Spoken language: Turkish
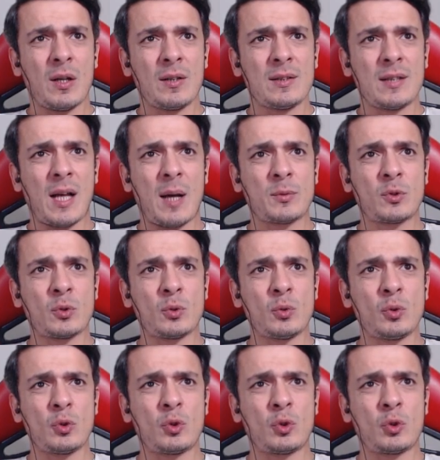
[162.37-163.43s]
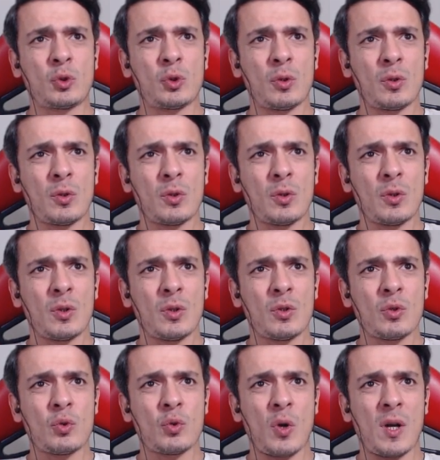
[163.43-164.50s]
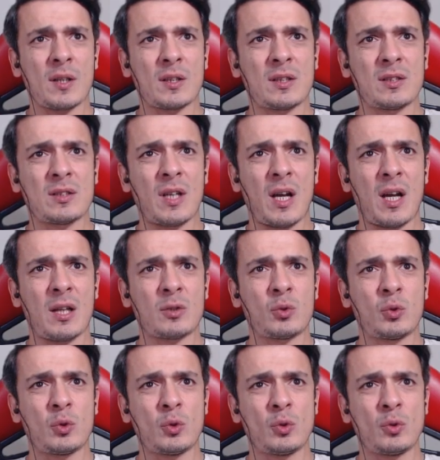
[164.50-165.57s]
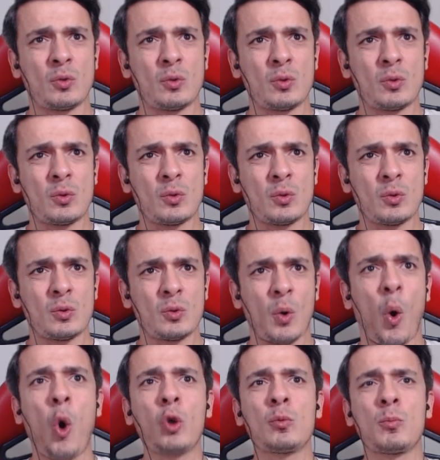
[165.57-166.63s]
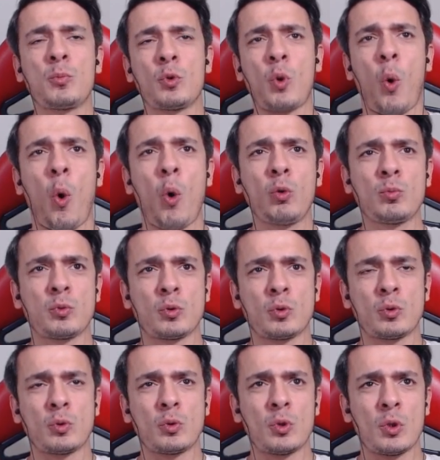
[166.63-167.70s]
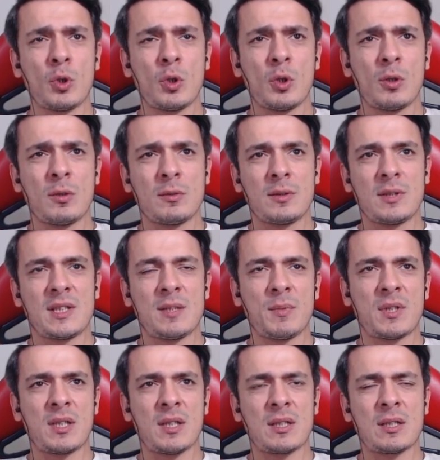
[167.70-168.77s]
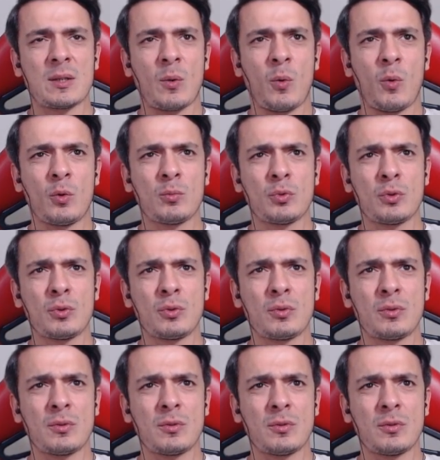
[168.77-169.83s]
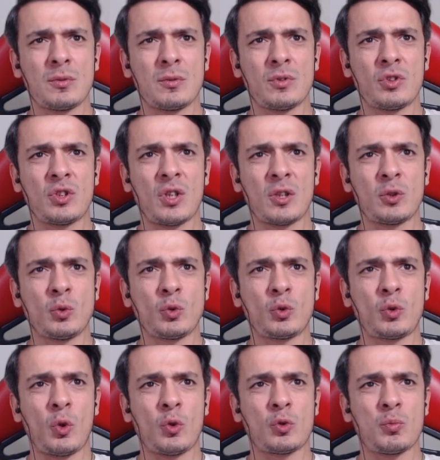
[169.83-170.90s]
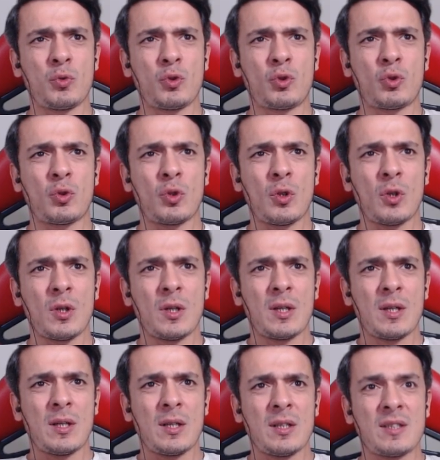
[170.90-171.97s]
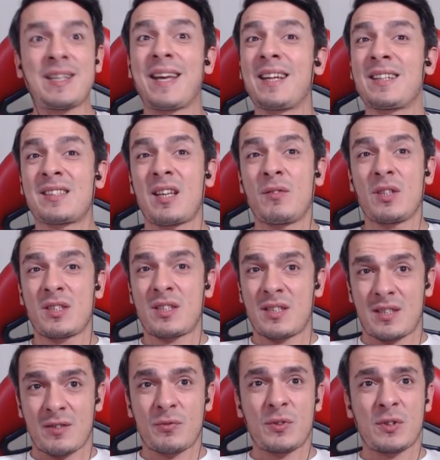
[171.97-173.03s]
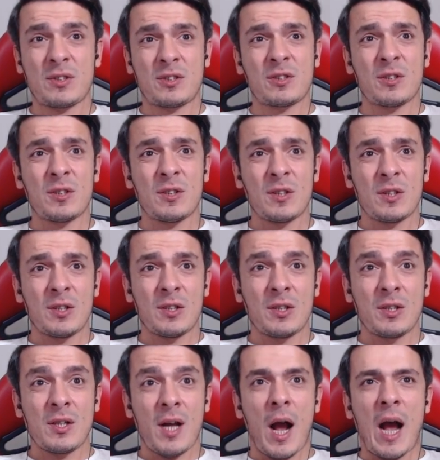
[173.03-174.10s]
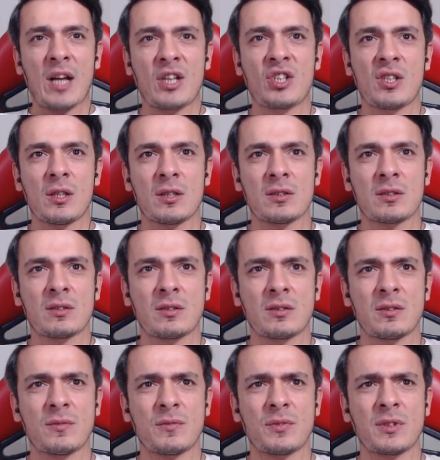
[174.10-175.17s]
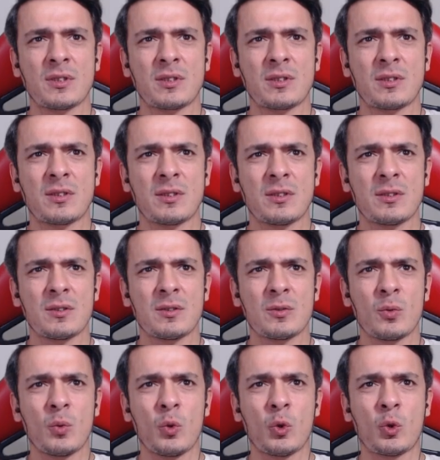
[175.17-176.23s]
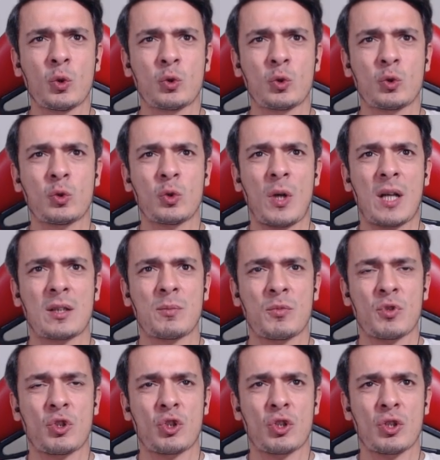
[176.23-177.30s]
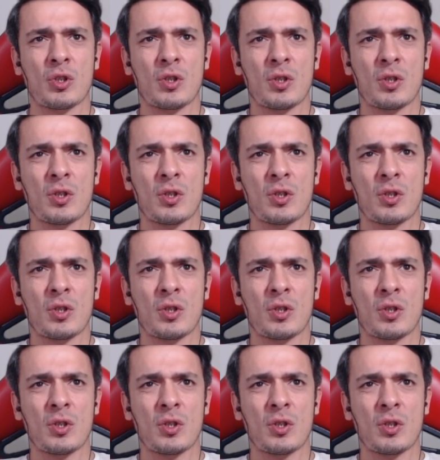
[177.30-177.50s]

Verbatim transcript: Nabzı 3. Şu anki saat gün 10 bu. 10 bu. İsmi kes. 10 bu. Canı %100'müş. Zehir seviyesi 0. Açlığı 0. Uykusuzluğu 60.